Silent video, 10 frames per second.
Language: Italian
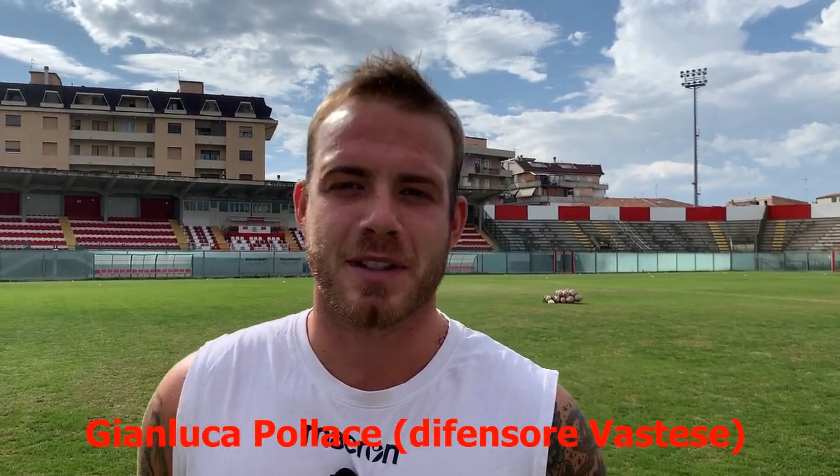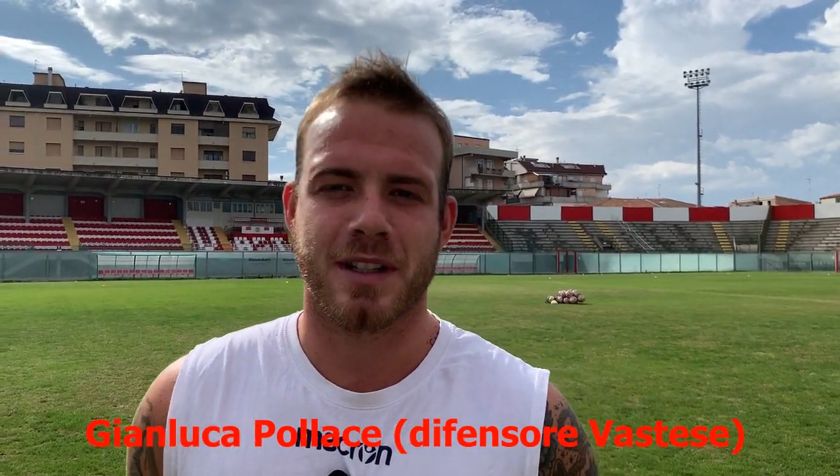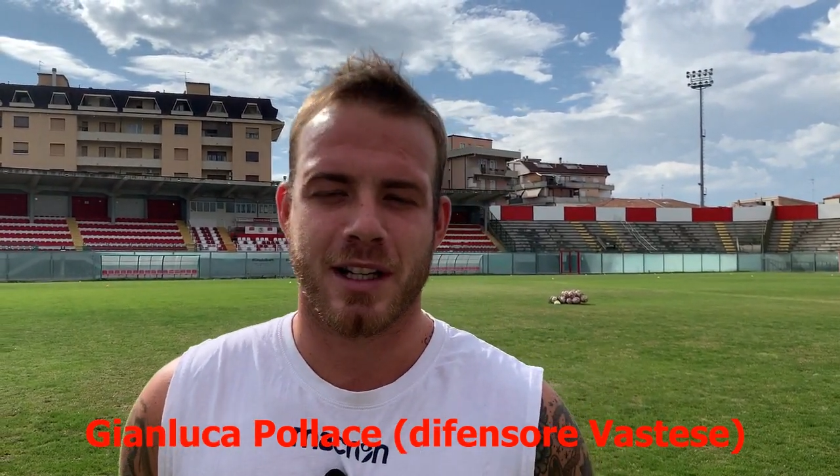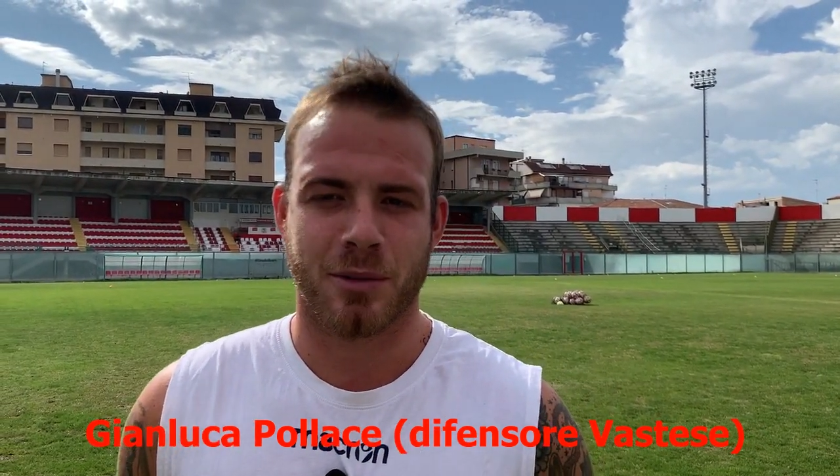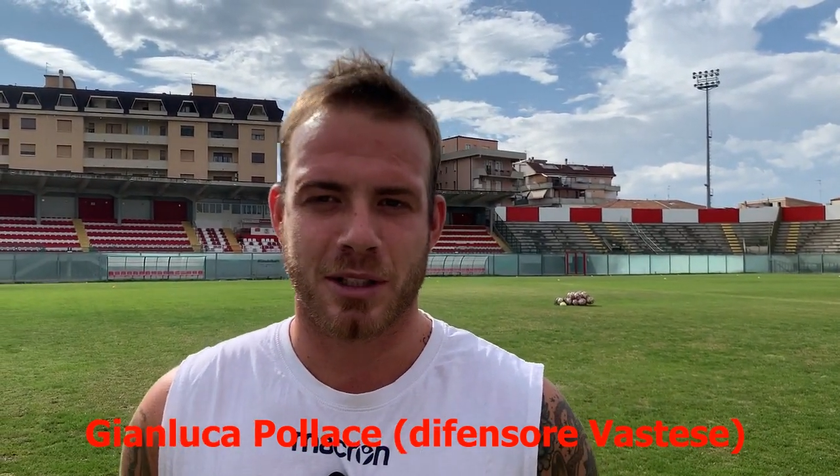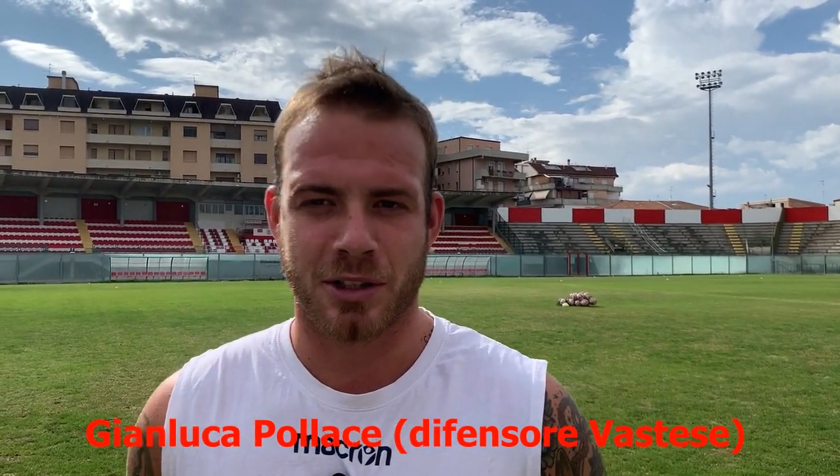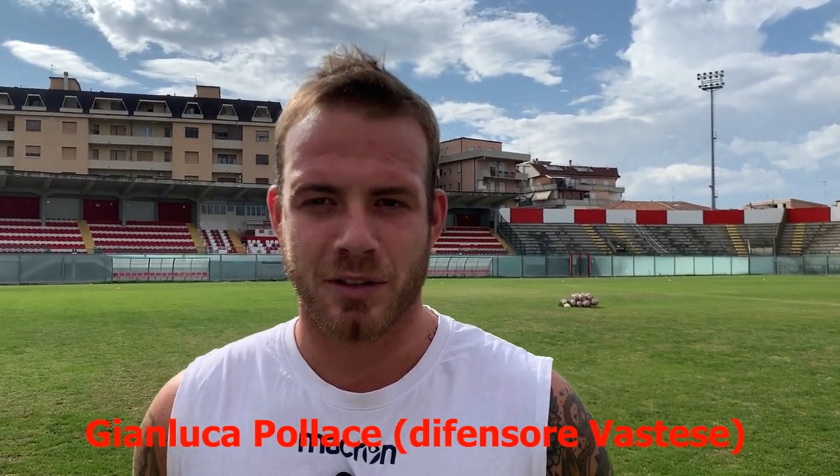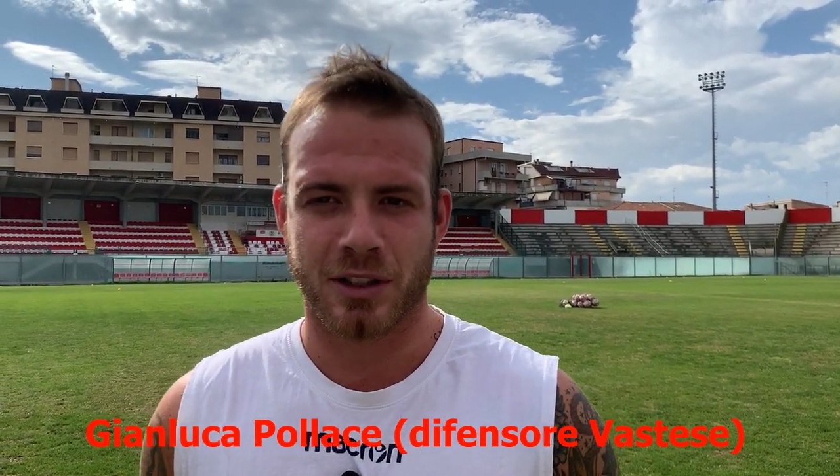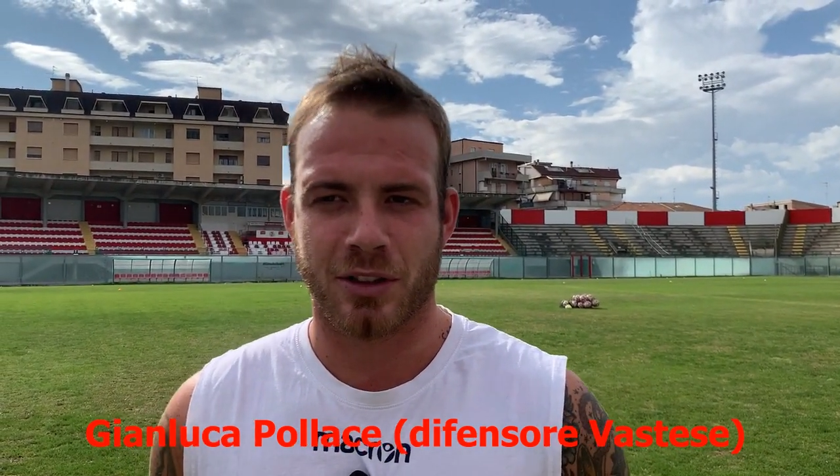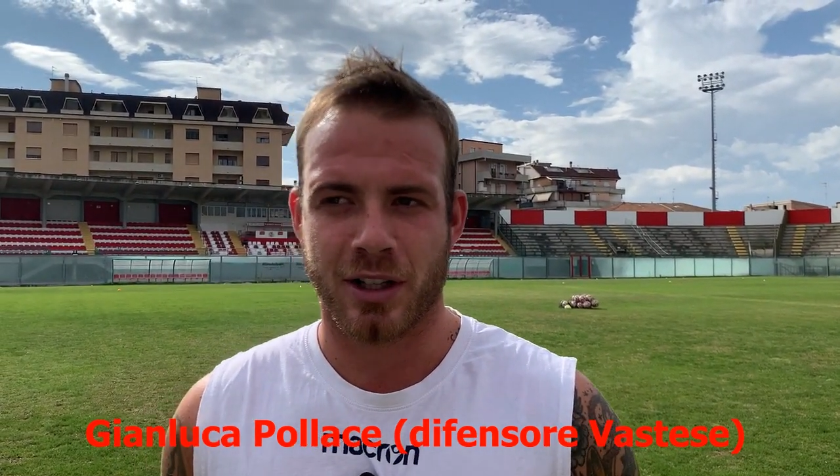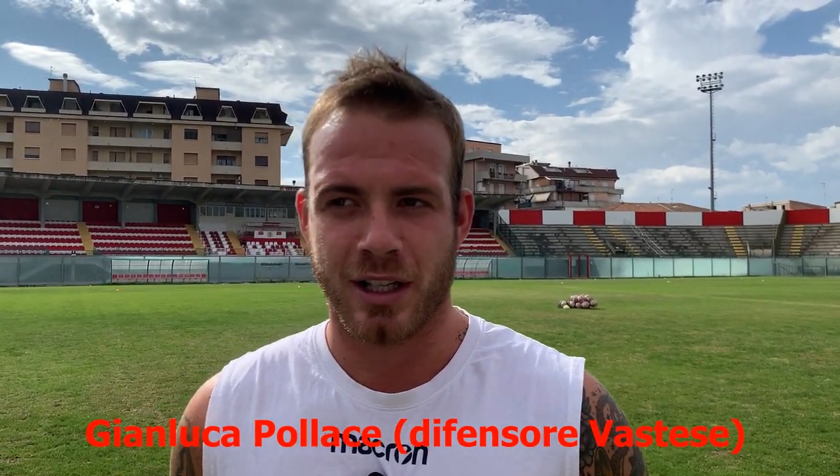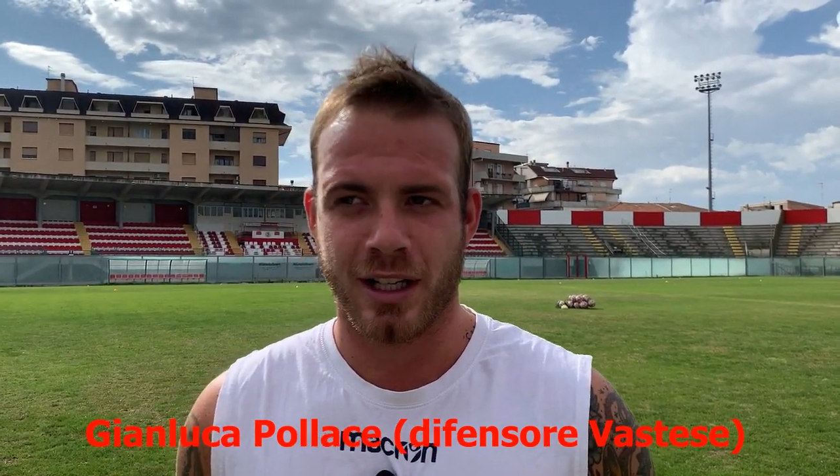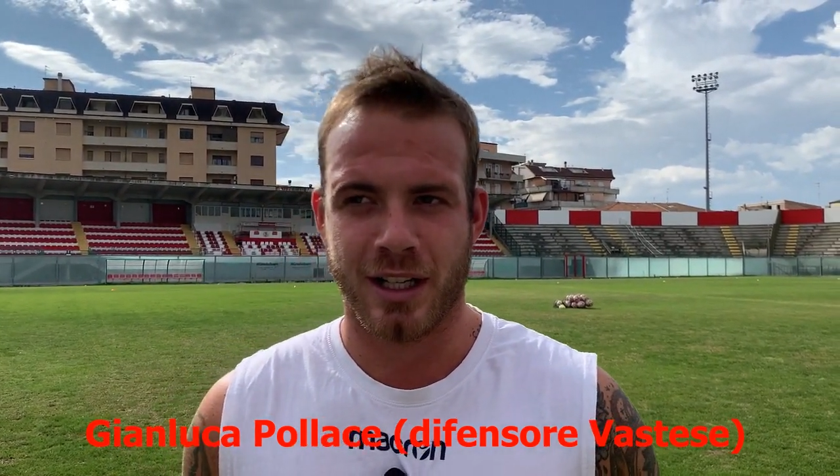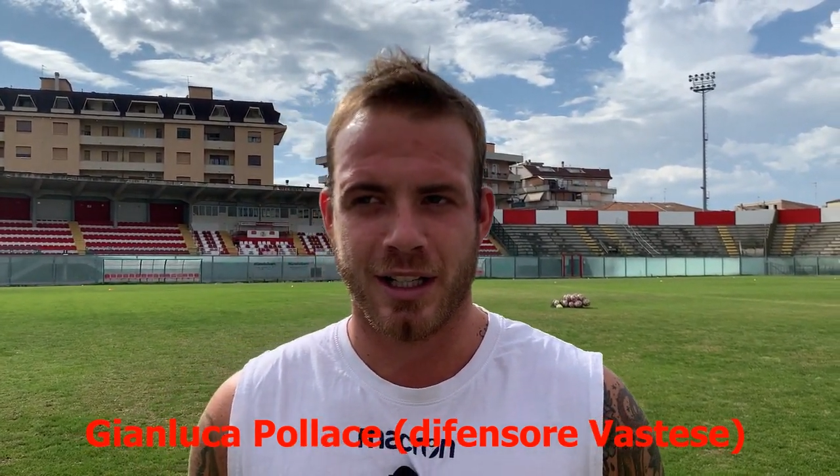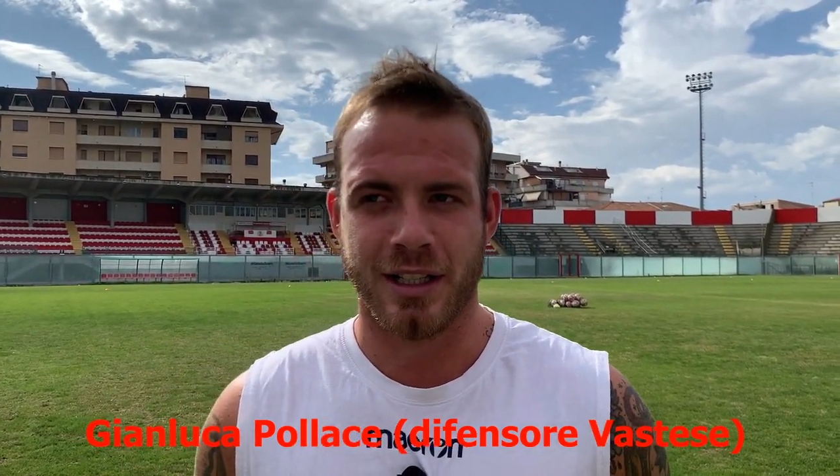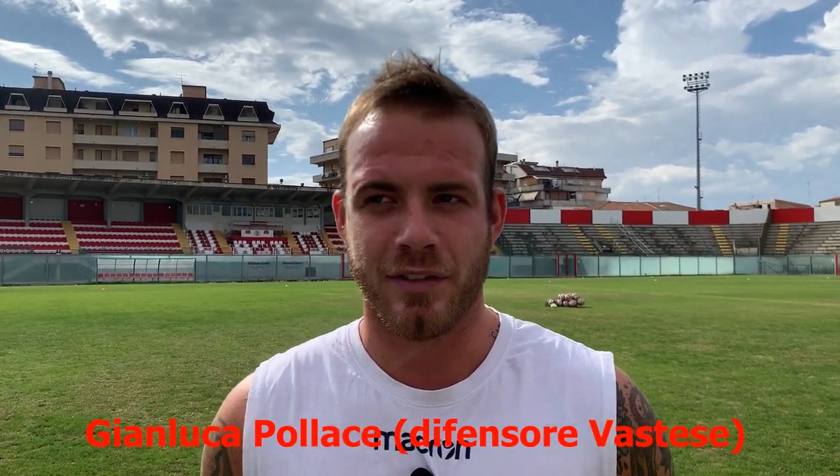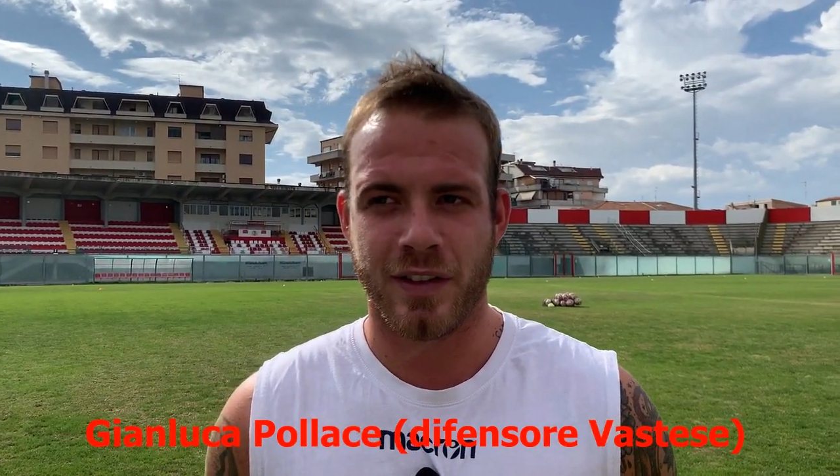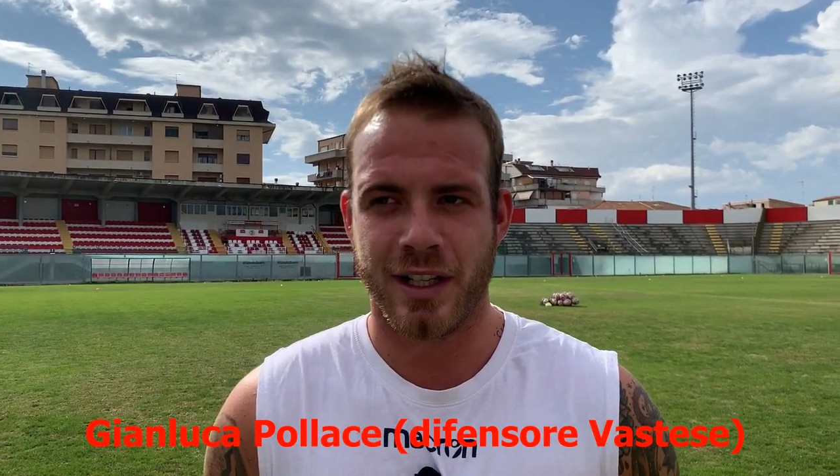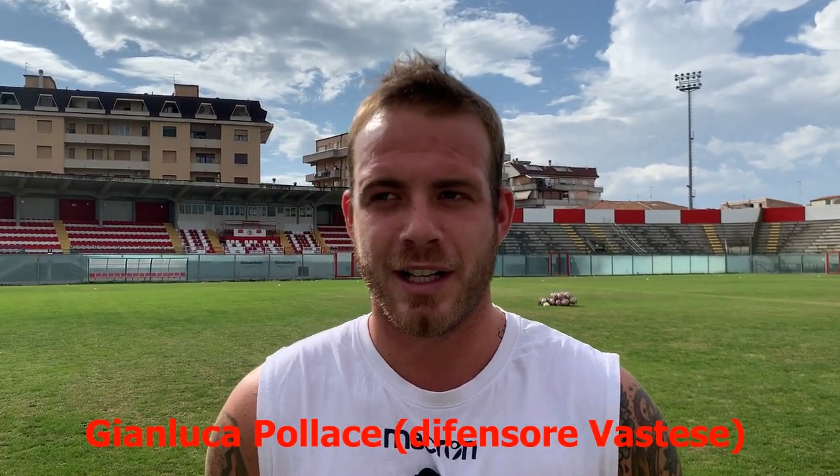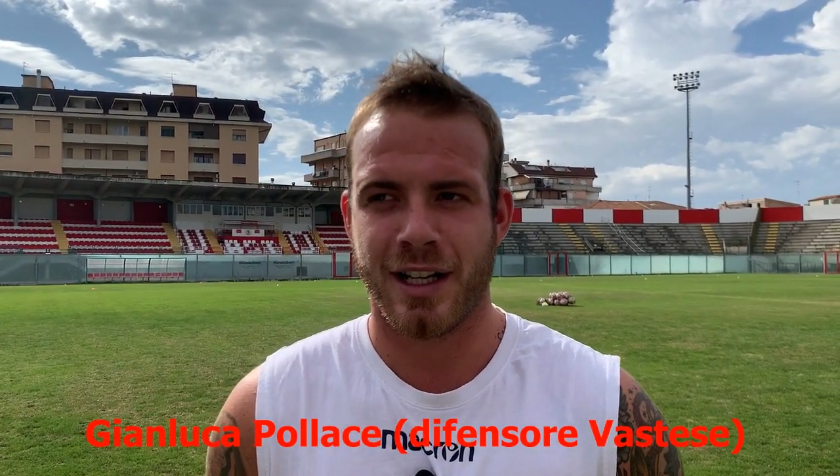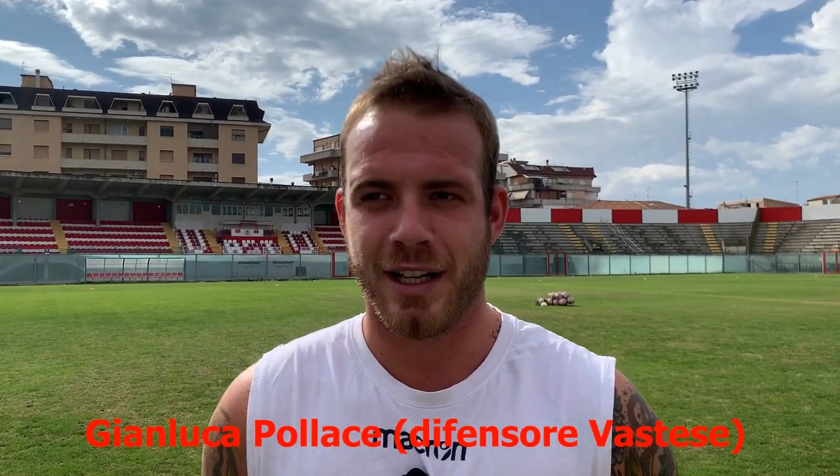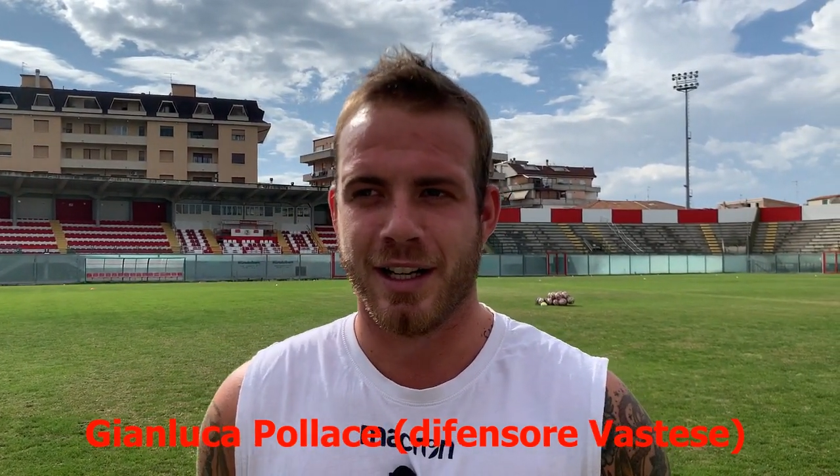queste quattro vittorie di fila